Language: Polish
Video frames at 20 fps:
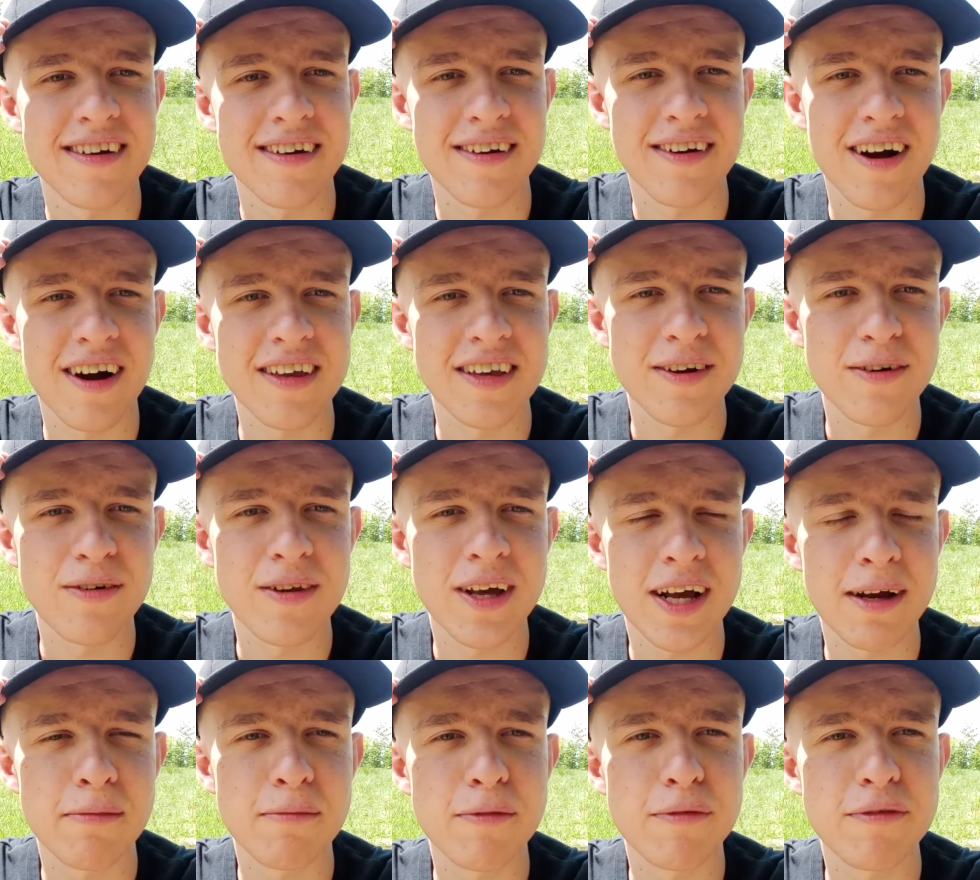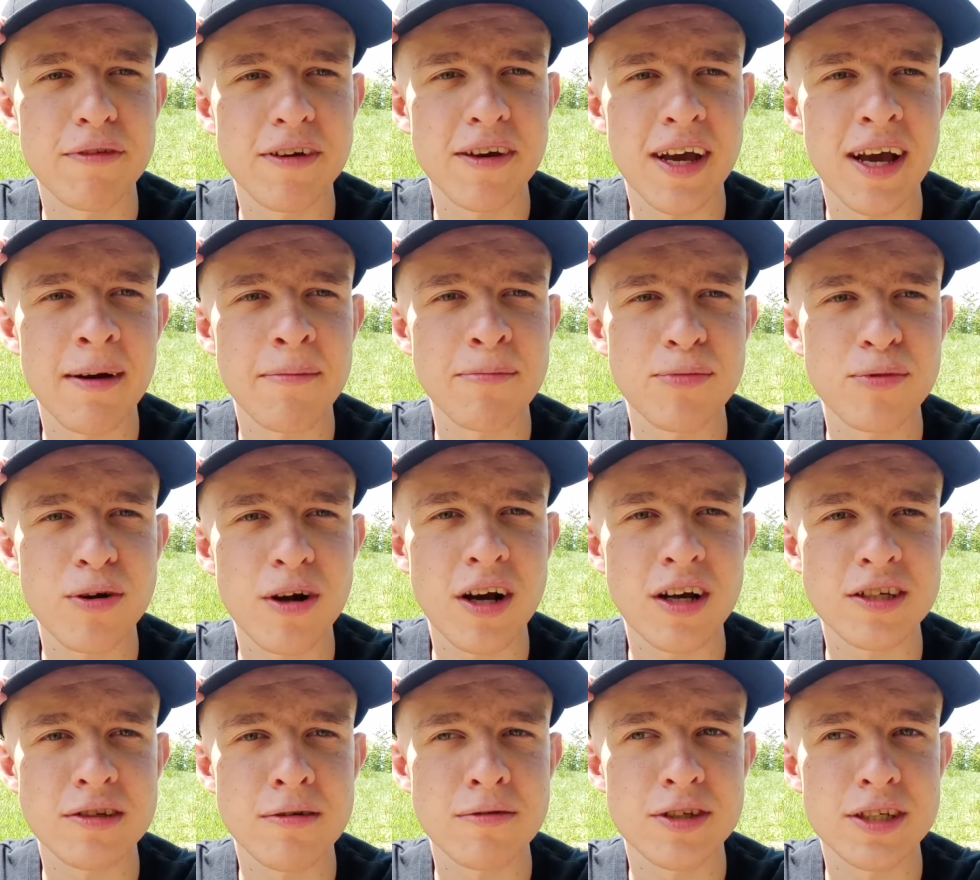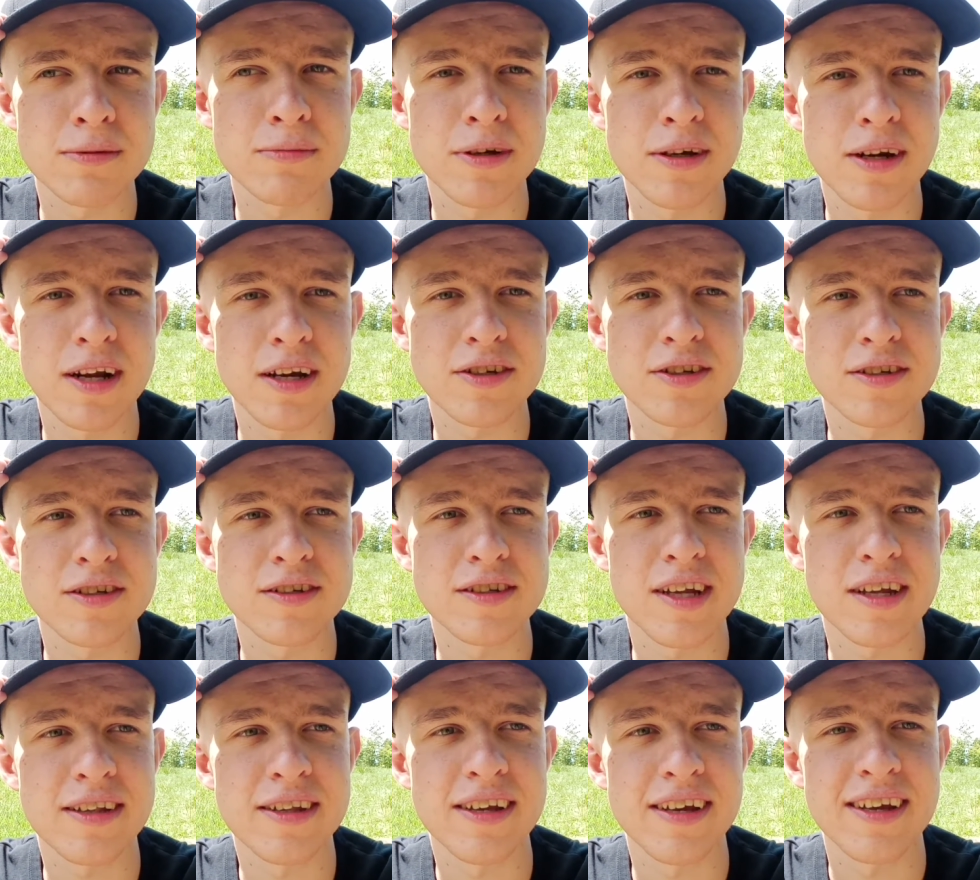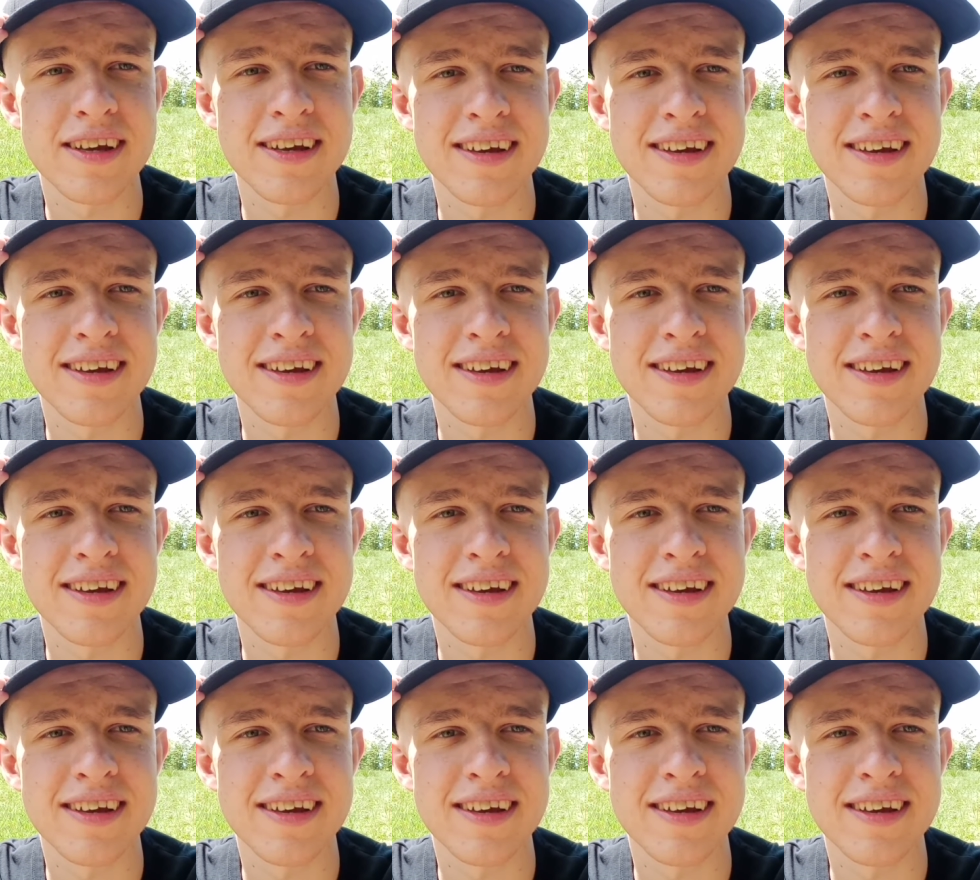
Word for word: kochani jak mówiłem to rasące mnie razi niestety